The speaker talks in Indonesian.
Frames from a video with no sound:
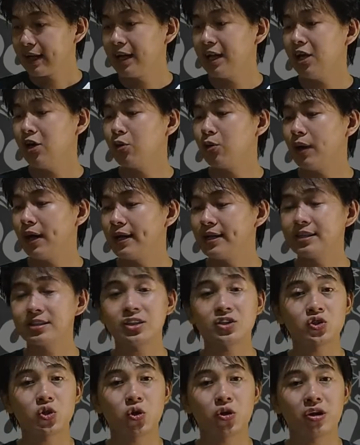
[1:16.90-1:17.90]
Kalau ada
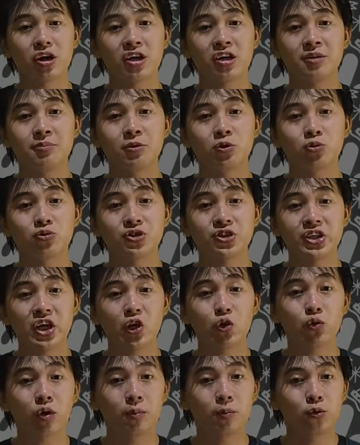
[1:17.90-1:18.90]
seseorang yang
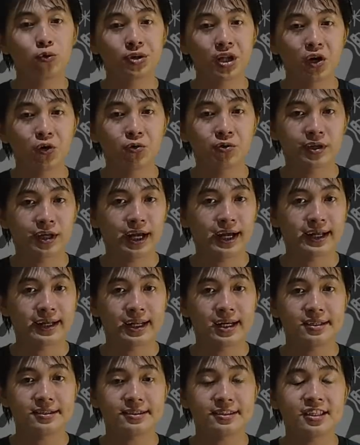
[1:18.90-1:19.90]
berusia 20 tahun ke
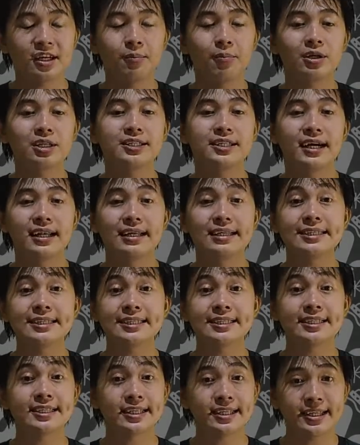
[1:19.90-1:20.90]
atas dan berjalan
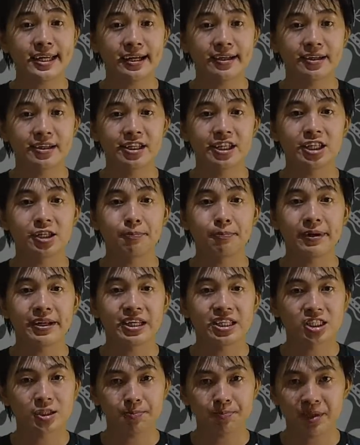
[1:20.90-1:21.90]
sendirian di
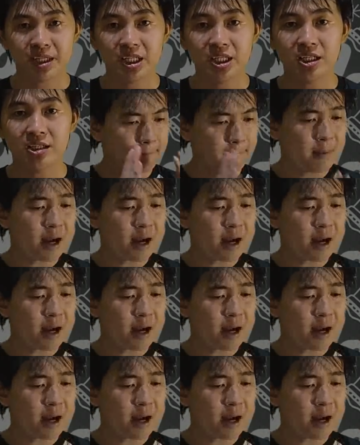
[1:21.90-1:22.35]
tempat yang sepi,